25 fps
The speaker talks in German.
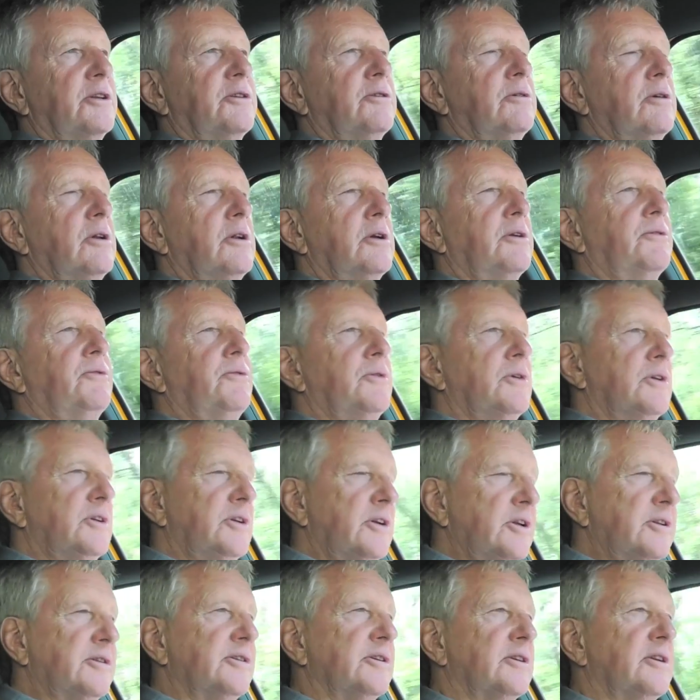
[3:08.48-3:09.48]
es natürlich
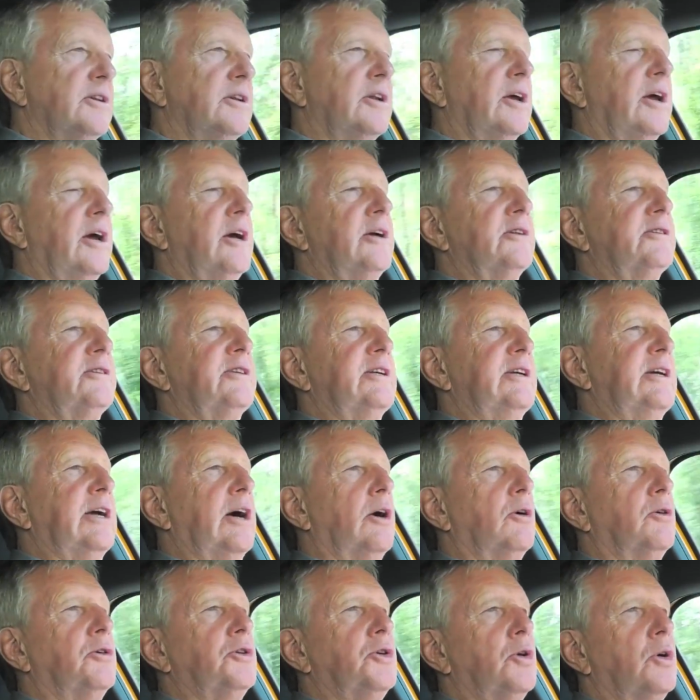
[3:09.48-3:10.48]
für diesen
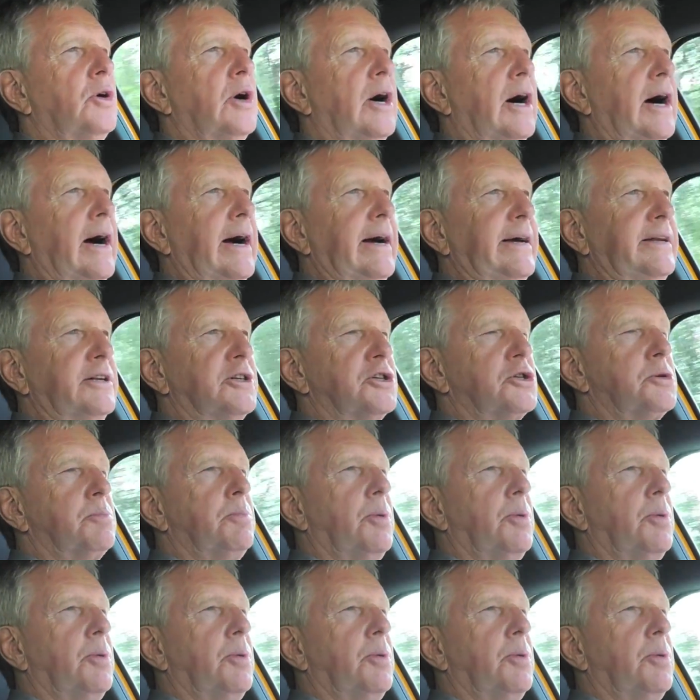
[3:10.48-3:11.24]
SD auch noch einen